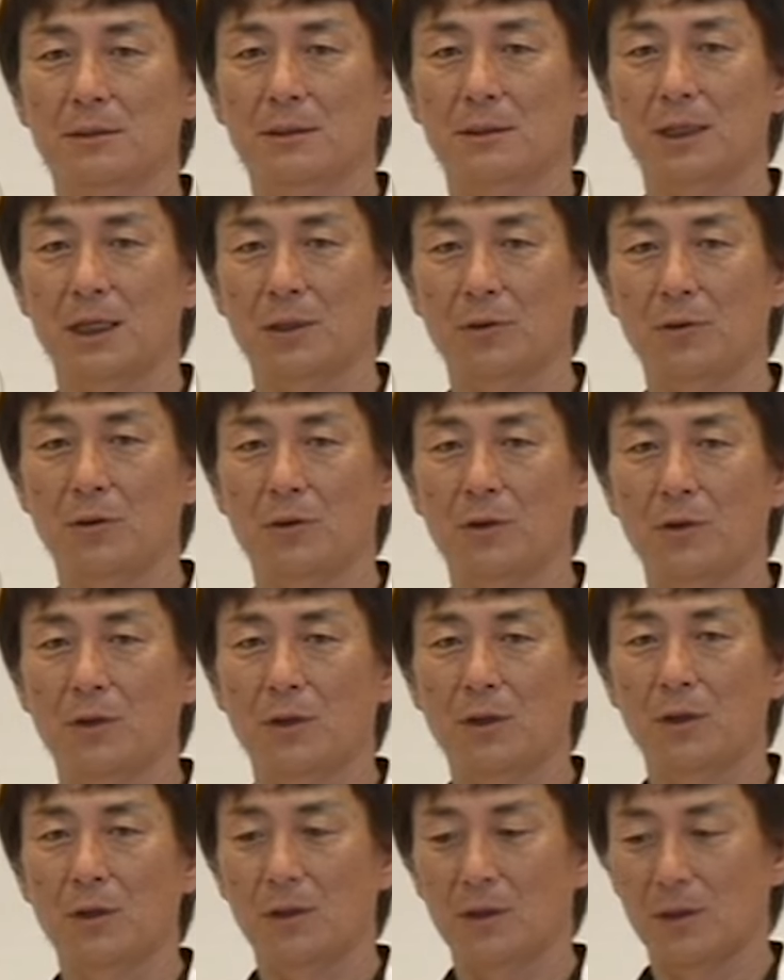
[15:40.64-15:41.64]
けど
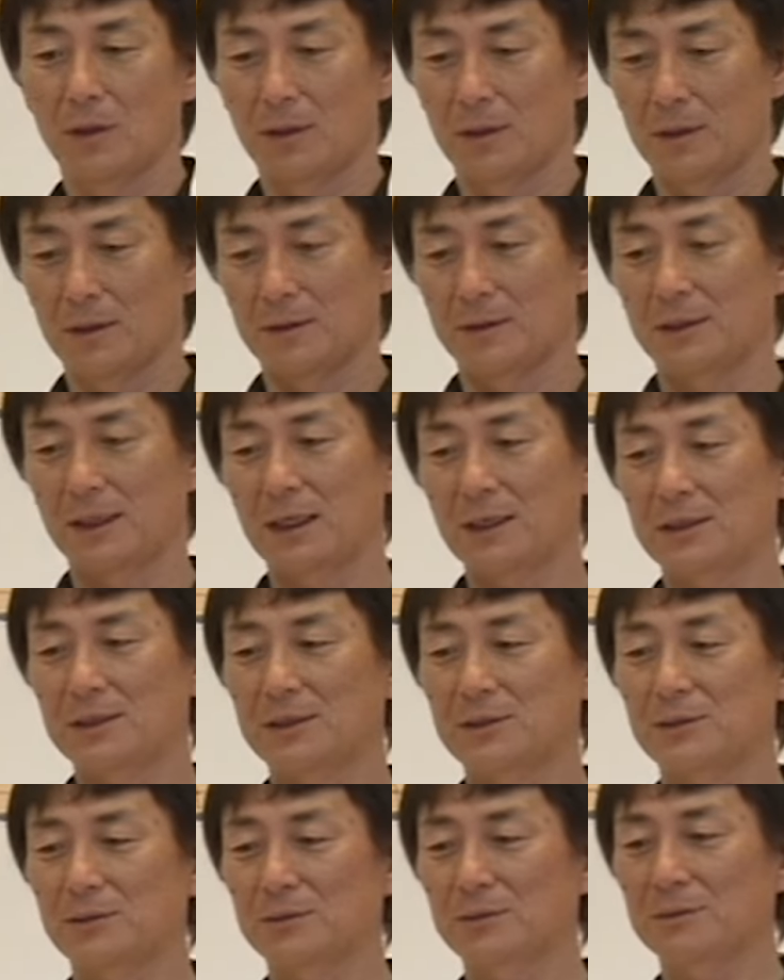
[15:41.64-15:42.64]
練
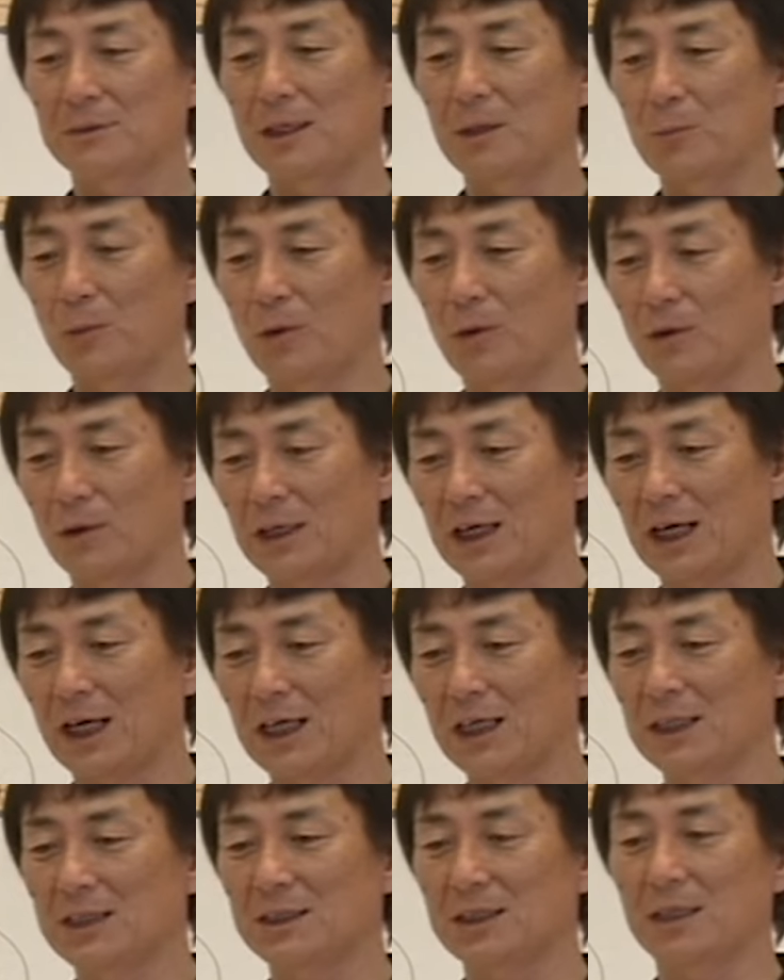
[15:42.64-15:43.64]
習でも
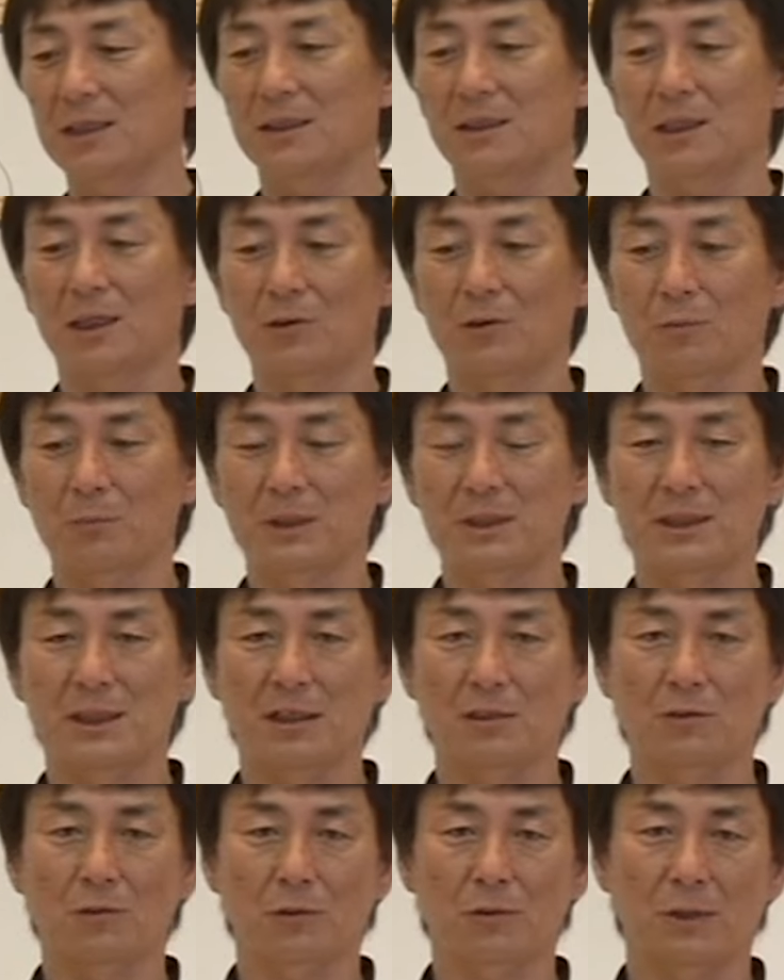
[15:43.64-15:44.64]
改善点を見つ
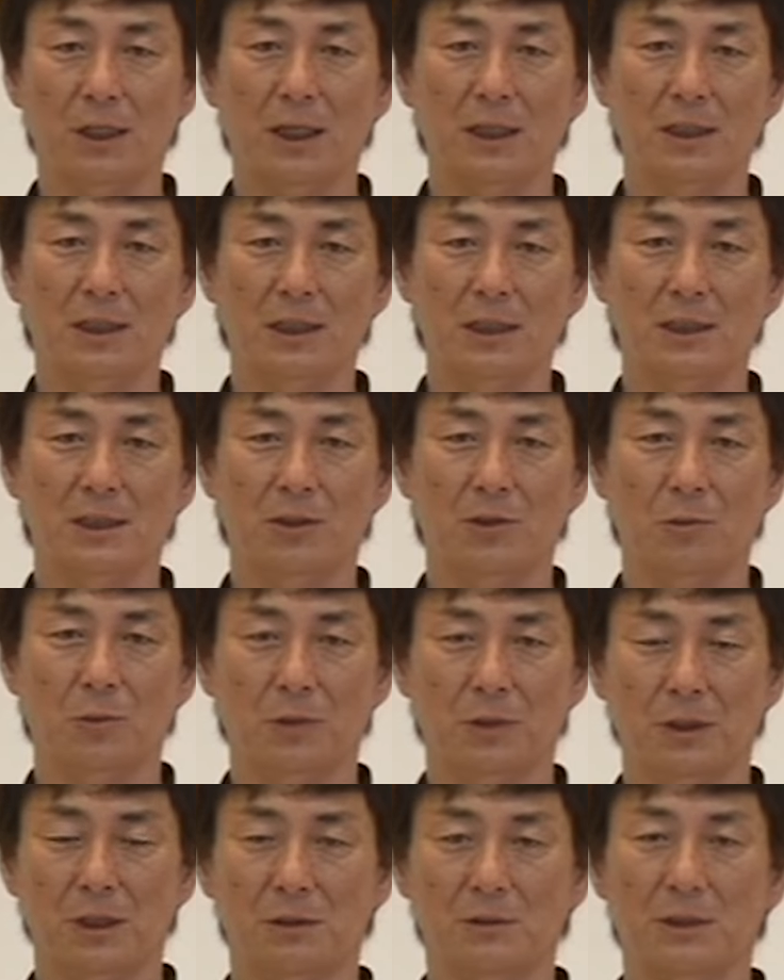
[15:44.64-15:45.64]
けることだけに意識を
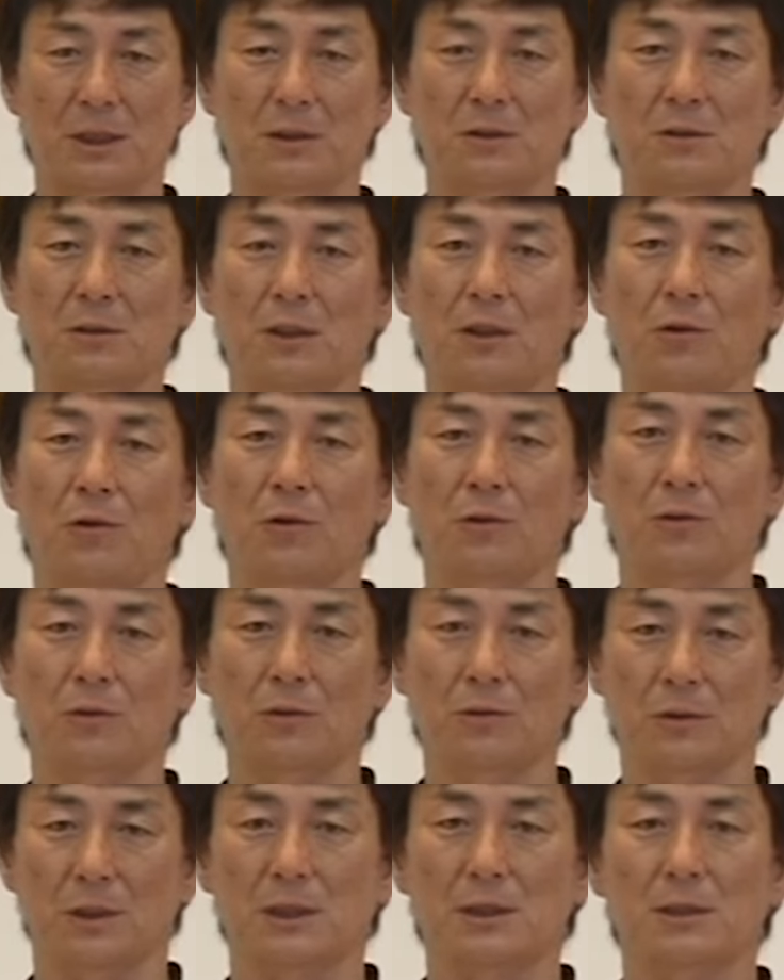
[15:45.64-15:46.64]
持っている選手がほ
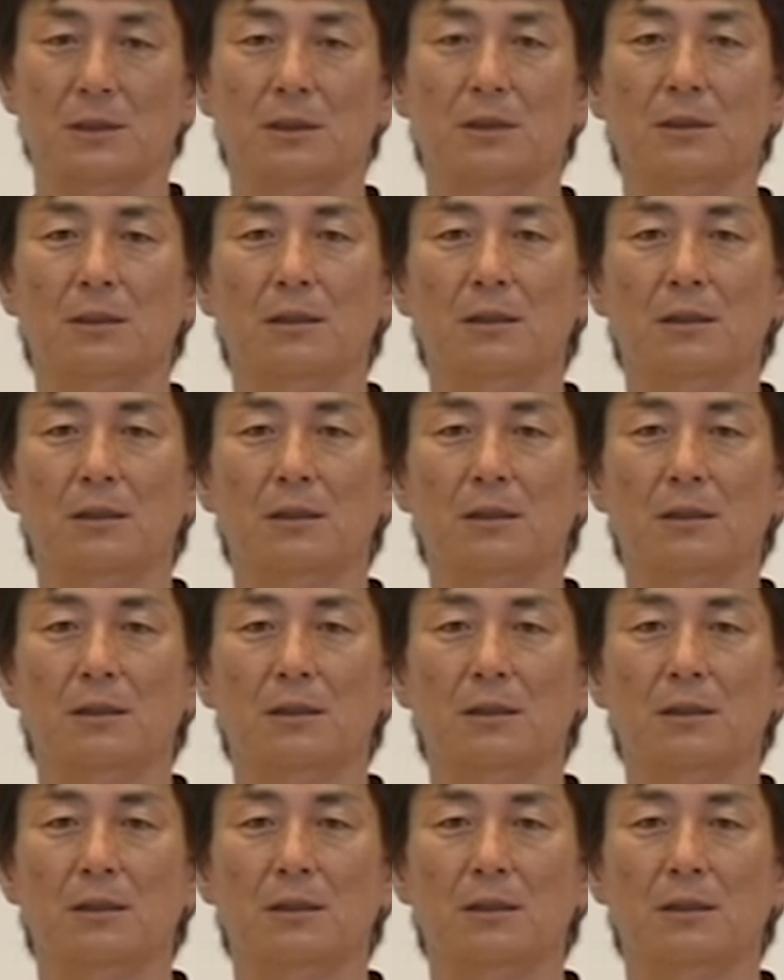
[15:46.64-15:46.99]
とんどです。